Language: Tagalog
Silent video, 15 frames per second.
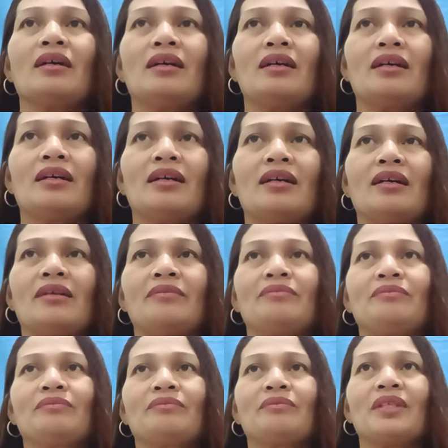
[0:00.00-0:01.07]
uh,
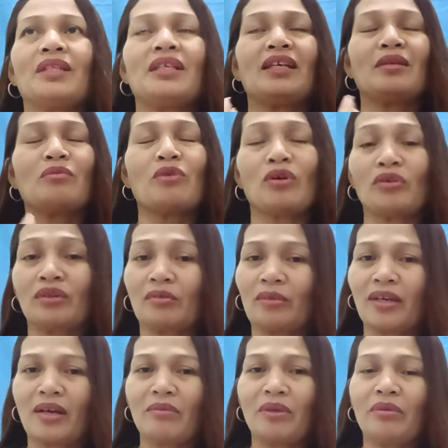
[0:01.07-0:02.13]
binigyan mo ako ng
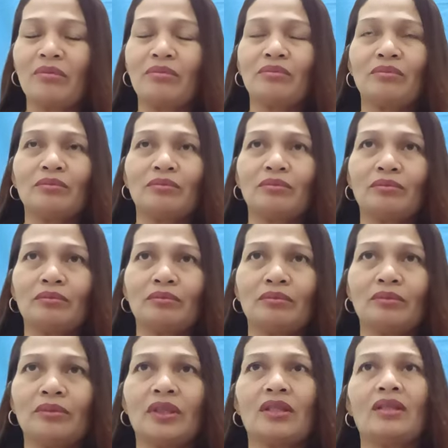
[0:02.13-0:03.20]
maraming
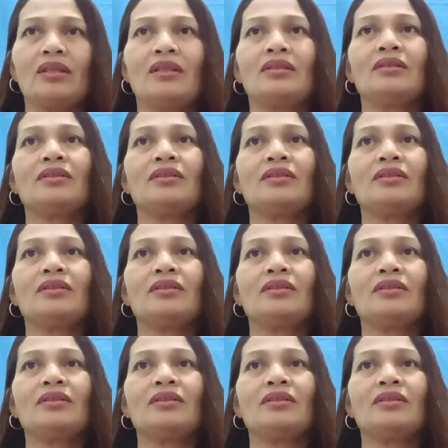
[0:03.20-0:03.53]
uh,